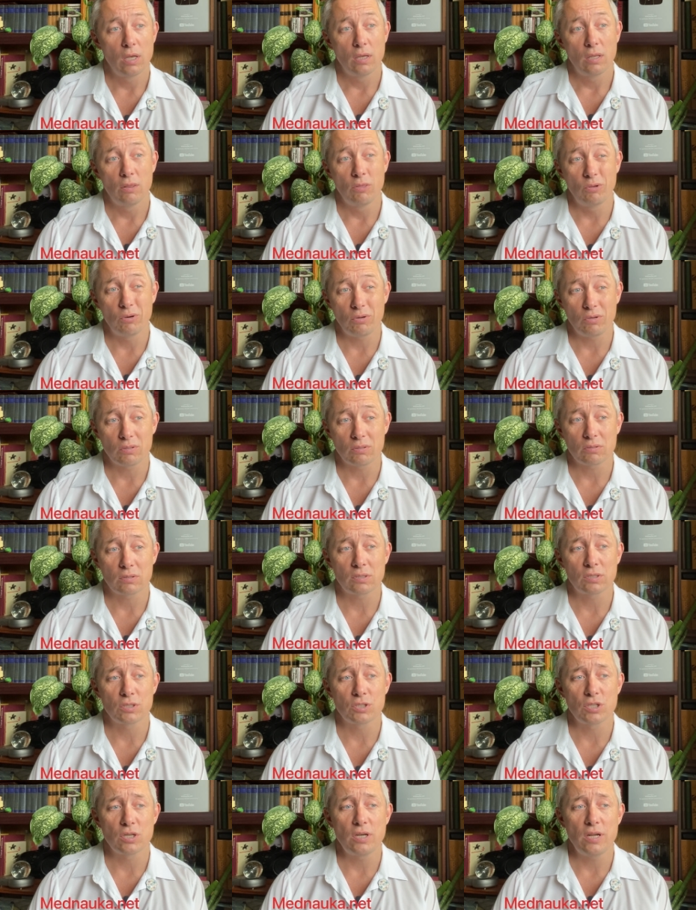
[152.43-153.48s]
Но, к
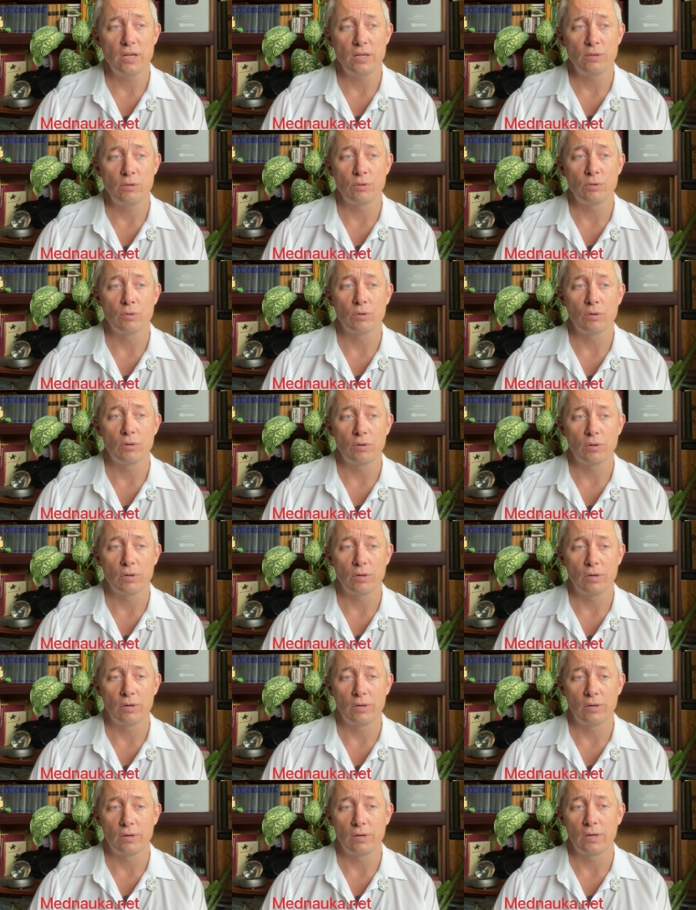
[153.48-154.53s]
сожалению,
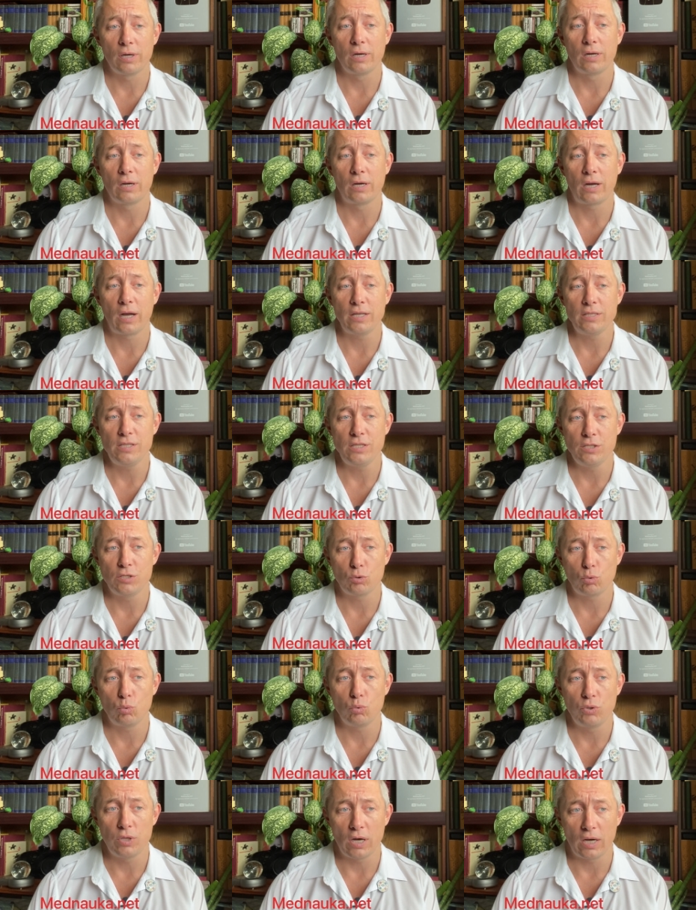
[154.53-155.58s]
э, ходить
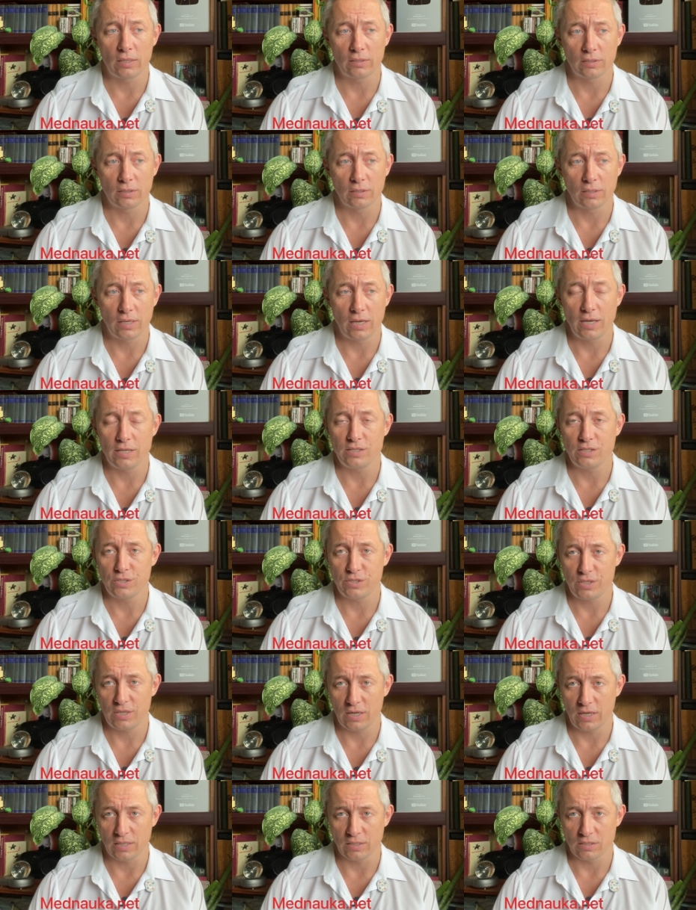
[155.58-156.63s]
куда-то на эти
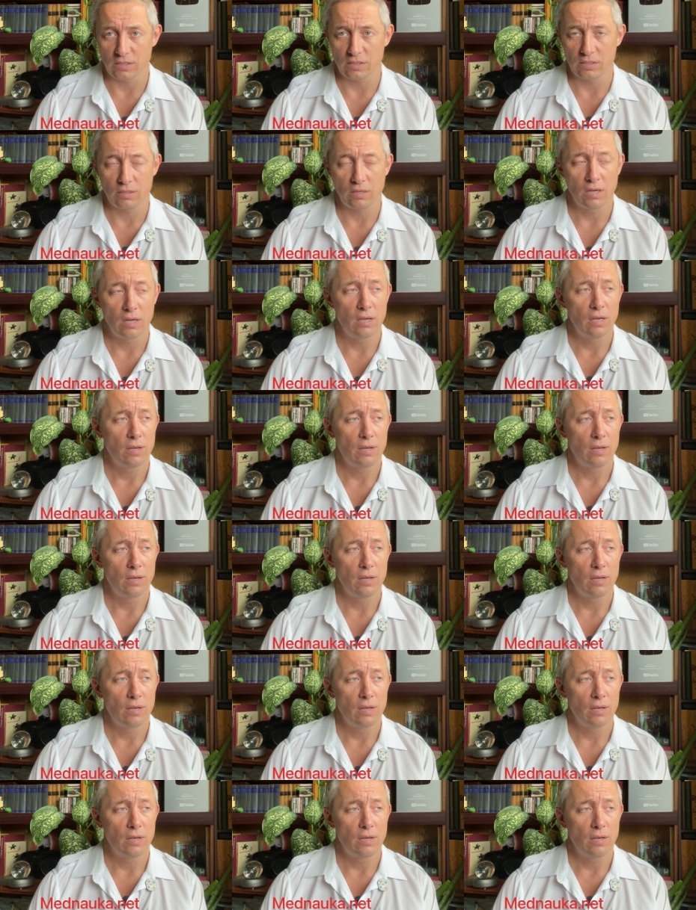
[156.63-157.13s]
сеансы,